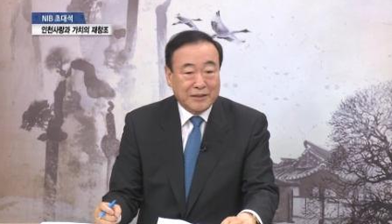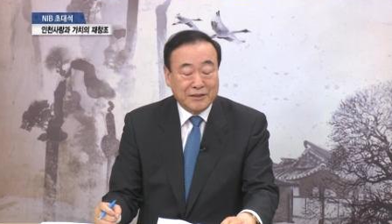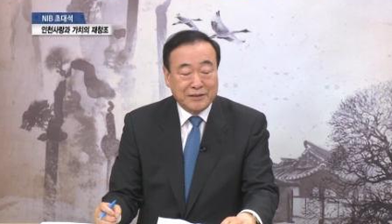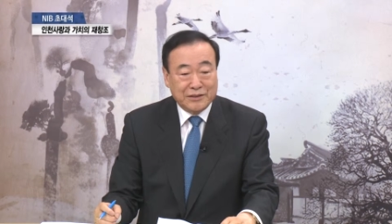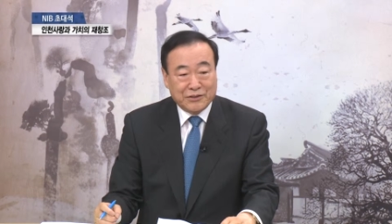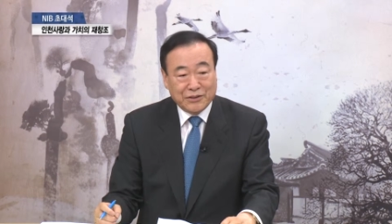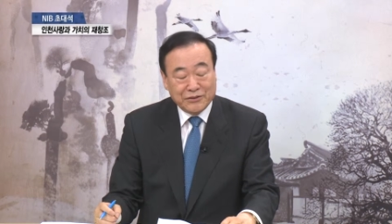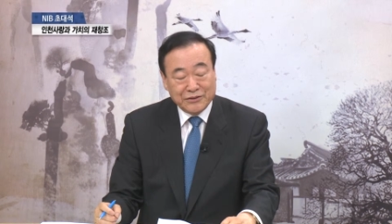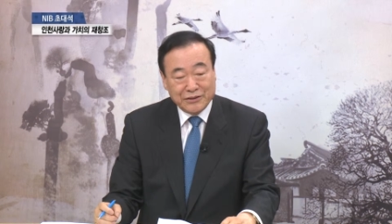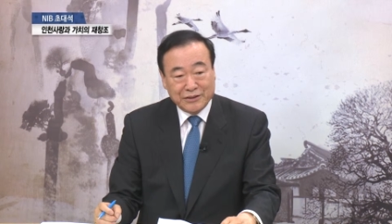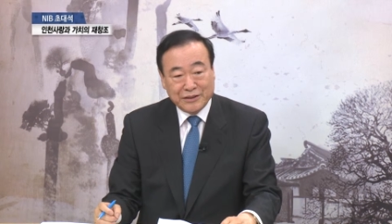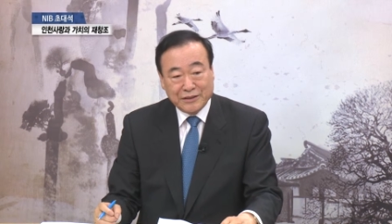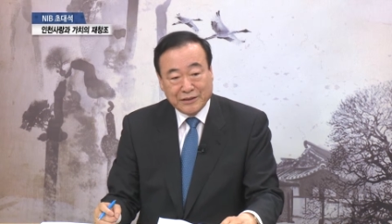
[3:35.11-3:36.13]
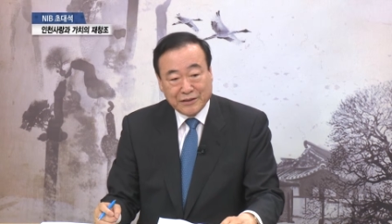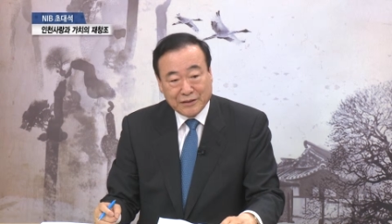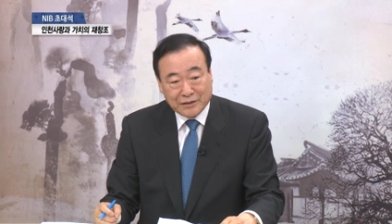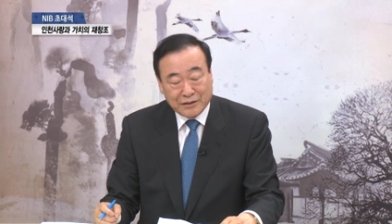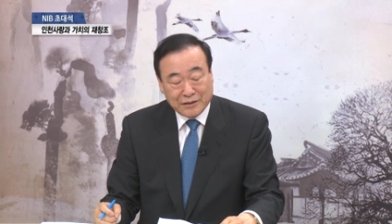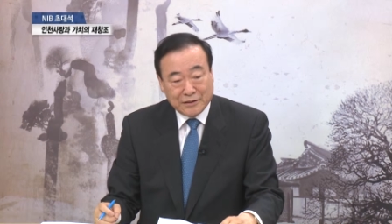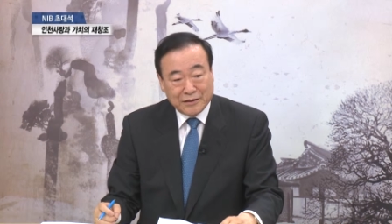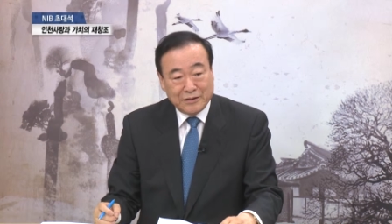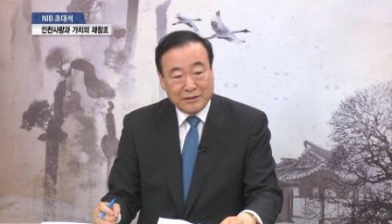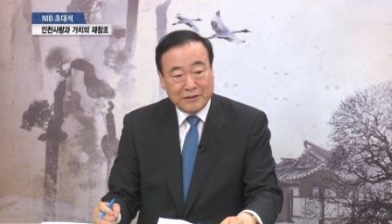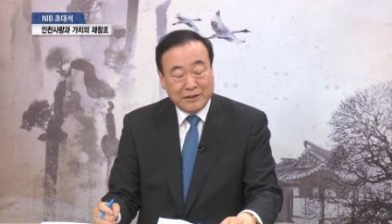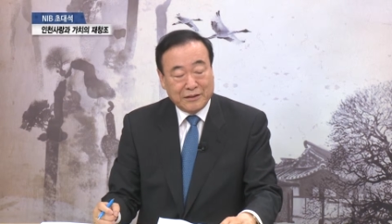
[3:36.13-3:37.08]
어, 이제 저는 이제
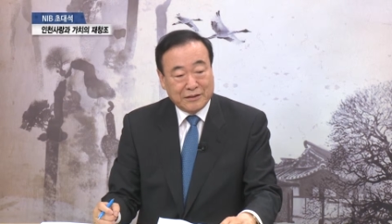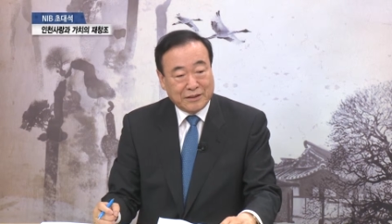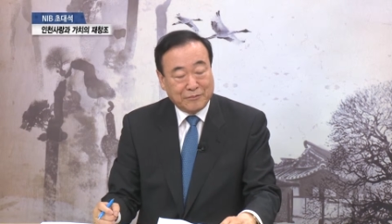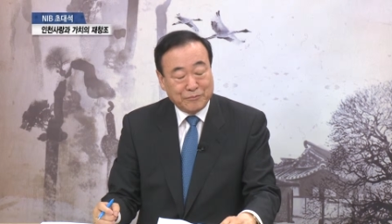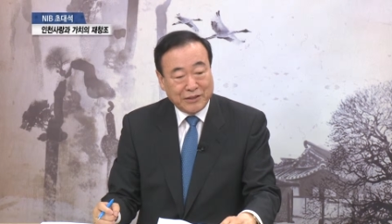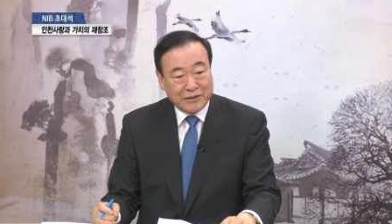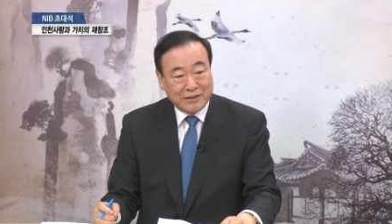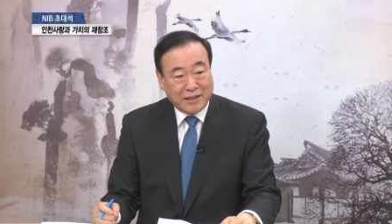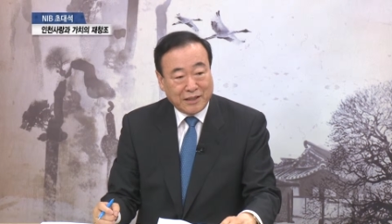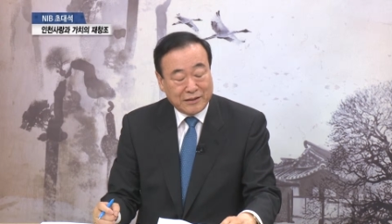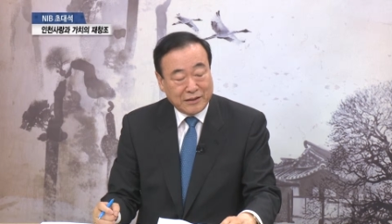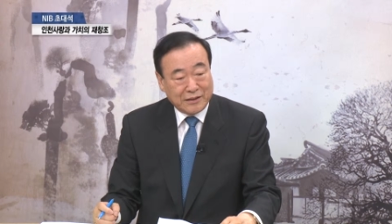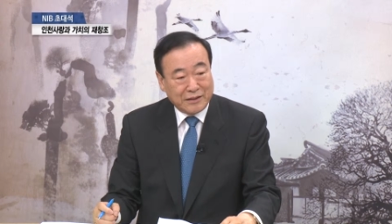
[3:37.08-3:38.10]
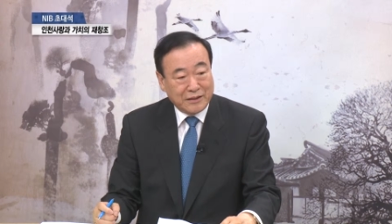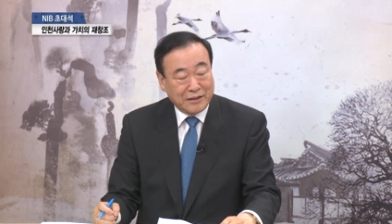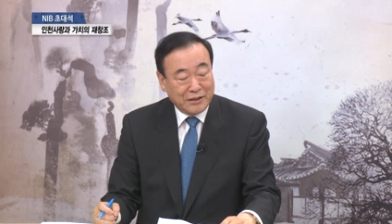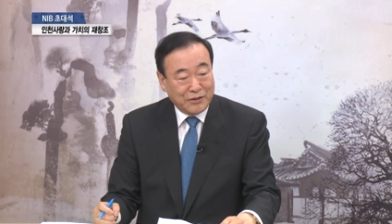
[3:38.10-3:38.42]
1대일대3대4대 어,